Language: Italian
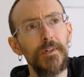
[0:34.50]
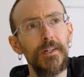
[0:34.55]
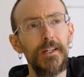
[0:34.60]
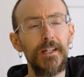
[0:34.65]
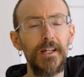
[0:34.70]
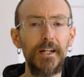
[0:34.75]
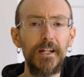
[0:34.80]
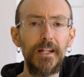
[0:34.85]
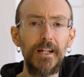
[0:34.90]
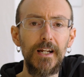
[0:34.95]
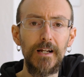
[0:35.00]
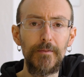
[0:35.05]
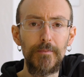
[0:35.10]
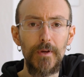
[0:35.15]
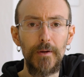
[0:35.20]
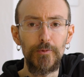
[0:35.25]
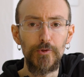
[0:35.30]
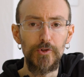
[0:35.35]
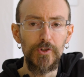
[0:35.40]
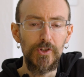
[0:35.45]
chiarire la
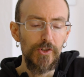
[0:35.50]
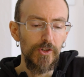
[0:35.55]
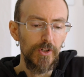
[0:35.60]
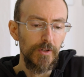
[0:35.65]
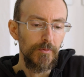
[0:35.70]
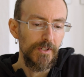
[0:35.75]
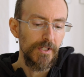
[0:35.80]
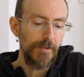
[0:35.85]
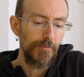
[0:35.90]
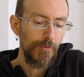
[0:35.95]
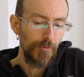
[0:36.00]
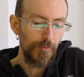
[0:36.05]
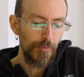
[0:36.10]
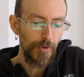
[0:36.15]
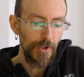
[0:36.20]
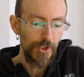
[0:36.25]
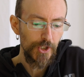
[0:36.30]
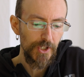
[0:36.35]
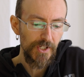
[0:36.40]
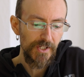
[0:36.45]
mia posizione, mi sembra un po'
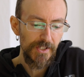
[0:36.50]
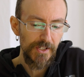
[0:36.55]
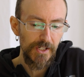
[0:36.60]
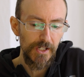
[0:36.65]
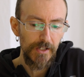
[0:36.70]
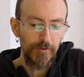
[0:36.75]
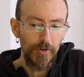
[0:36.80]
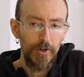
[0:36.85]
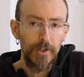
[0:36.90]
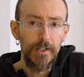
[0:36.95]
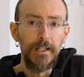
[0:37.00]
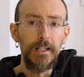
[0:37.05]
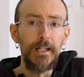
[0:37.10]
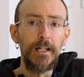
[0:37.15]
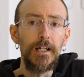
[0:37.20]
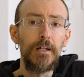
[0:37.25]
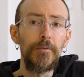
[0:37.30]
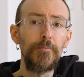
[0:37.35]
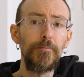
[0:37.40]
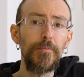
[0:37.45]
eccessivo,
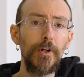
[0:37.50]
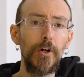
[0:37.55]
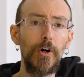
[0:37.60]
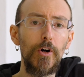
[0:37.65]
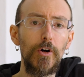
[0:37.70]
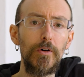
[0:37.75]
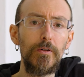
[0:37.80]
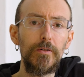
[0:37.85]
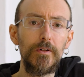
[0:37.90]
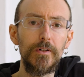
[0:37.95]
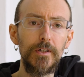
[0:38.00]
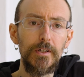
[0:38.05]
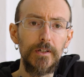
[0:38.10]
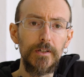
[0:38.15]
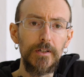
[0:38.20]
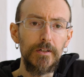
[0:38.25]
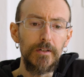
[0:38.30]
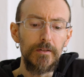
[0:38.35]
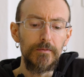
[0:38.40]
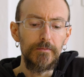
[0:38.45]
però
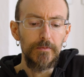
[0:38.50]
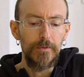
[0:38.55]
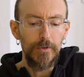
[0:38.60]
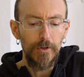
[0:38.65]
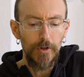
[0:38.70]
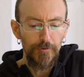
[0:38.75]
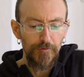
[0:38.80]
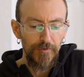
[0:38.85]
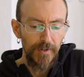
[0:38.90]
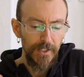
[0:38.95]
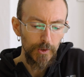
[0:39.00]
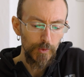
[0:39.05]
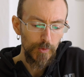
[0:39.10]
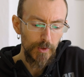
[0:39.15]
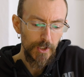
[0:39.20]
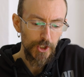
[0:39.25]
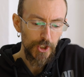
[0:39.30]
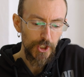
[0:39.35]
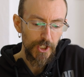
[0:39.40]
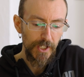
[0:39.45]
ehm, ho fatto
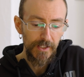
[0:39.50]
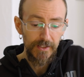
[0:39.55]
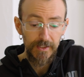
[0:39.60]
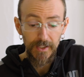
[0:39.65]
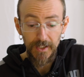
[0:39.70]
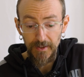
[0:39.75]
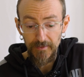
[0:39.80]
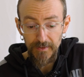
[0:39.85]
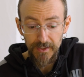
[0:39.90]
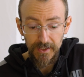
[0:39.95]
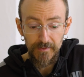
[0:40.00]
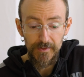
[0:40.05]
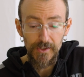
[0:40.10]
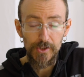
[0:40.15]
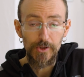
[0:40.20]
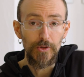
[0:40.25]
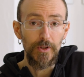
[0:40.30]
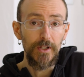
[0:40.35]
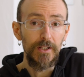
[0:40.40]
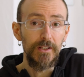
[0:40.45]
una scelta che avete
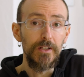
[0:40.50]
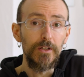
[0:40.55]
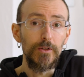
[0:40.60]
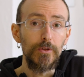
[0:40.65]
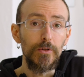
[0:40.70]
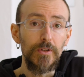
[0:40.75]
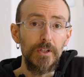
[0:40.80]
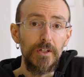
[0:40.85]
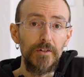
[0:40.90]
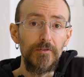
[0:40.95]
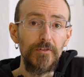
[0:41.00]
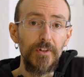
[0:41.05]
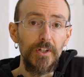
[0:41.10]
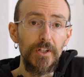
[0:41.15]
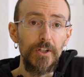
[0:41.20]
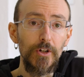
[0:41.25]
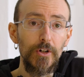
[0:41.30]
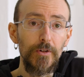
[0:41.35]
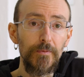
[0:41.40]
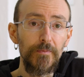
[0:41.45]
visto dal titolo del
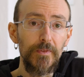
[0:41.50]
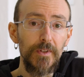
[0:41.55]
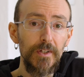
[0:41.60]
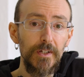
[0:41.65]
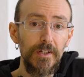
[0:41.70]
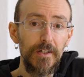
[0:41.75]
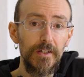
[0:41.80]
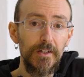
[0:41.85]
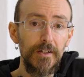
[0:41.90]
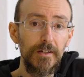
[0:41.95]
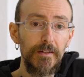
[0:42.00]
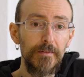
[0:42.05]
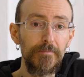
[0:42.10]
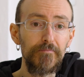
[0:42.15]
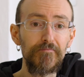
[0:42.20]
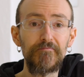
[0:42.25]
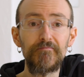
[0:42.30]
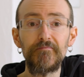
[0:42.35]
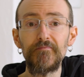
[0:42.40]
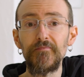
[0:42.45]
video eh,
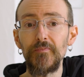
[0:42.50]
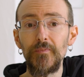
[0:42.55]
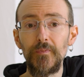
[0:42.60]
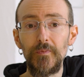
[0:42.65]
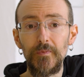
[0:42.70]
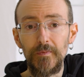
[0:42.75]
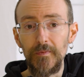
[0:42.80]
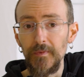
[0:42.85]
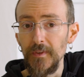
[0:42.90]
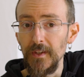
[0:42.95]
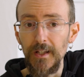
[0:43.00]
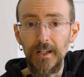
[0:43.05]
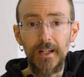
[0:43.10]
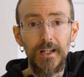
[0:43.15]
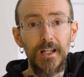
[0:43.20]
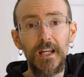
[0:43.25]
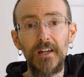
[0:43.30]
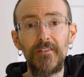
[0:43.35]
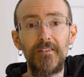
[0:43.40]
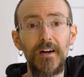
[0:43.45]

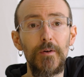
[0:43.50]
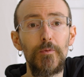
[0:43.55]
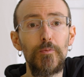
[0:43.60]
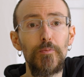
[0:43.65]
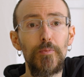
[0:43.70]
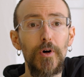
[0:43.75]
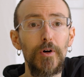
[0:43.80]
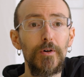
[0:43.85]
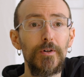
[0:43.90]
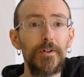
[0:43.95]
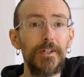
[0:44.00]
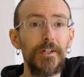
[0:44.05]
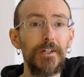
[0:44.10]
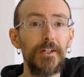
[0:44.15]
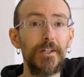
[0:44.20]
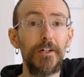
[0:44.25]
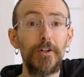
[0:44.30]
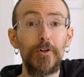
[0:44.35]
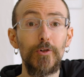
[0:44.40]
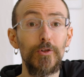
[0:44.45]
che va un po'
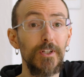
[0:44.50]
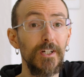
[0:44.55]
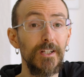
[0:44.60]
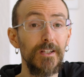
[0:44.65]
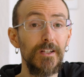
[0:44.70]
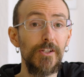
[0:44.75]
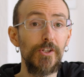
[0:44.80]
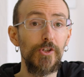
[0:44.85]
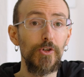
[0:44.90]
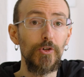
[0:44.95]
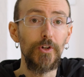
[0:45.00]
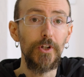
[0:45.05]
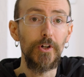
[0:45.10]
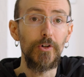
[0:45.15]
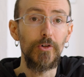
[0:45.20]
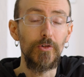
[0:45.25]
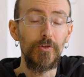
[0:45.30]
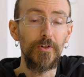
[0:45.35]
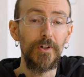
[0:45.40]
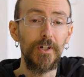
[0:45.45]
eh, in contraddizione
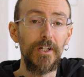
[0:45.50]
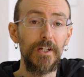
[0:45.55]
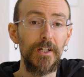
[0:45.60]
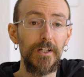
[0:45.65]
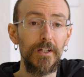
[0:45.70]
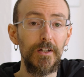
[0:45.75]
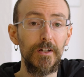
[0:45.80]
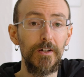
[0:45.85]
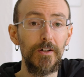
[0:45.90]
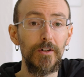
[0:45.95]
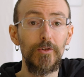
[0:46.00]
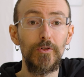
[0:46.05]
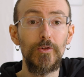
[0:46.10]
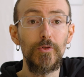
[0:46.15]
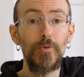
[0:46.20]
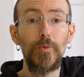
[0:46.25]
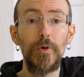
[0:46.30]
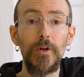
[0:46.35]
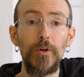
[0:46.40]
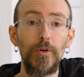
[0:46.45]
con, eh,
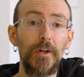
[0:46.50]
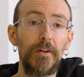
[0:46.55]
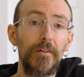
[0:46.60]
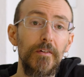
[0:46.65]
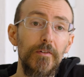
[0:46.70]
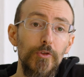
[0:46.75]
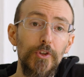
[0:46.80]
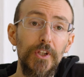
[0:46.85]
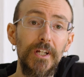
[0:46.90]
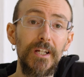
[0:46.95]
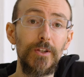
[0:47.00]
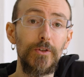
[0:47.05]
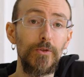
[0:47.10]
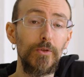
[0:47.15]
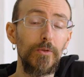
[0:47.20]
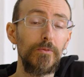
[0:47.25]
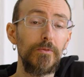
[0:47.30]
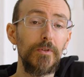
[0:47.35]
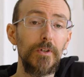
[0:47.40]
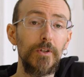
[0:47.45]
con, quello che avevo
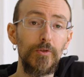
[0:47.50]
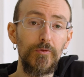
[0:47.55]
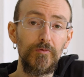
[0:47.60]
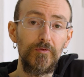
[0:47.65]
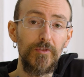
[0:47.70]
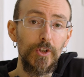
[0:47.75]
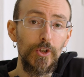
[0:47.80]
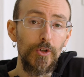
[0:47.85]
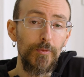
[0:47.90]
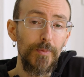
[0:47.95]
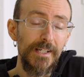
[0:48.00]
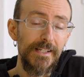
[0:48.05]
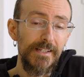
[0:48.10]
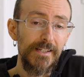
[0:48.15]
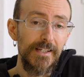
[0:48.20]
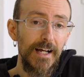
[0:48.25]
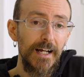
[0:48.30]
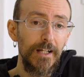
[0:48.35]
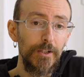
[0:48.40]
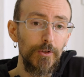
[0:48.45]
detto in un video
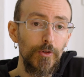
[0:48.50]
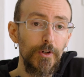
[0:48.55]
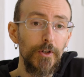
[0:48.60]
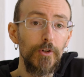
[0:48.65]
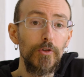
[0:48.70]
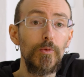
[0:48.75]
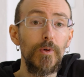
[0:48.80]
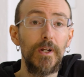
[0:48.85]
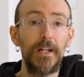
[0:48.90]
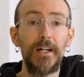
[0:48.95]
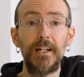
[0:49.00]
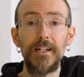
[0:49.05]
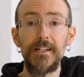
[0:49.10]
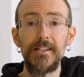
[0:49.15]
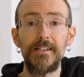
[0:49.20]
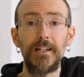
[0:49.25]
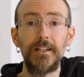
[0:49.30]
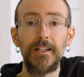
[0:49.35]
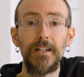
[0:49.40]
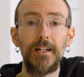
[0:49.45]
passato e con quella che era
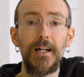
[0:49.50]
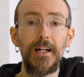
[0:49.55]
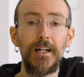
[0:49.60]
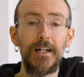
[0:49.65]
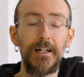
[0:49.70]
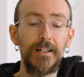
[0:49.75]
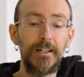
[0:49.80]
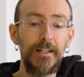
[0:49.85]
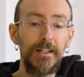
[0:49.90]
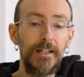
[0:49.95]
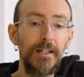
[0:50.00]
stata la,